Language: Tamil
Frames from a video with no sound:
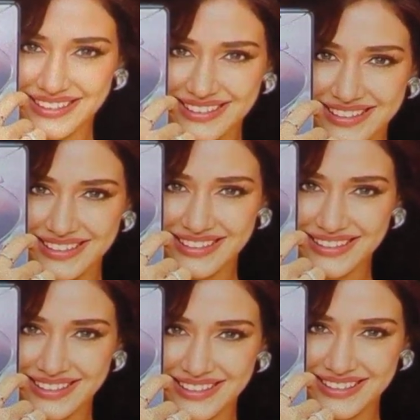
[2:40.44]
ஸோ
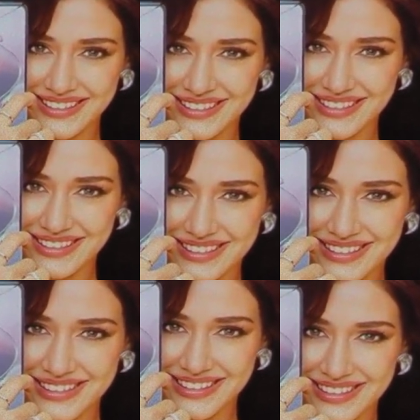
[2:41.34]
அமேசானில் பார்த்தீங்கன்னா
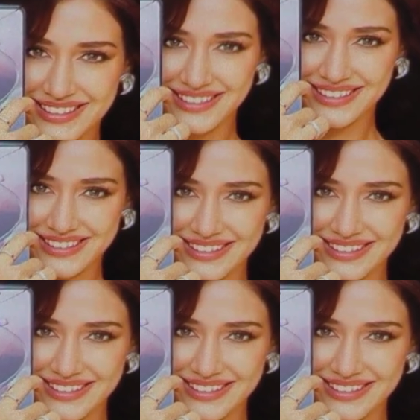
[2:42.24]
ஆல்மோஸ்ட் ஆஃபர் க்ளோஸ்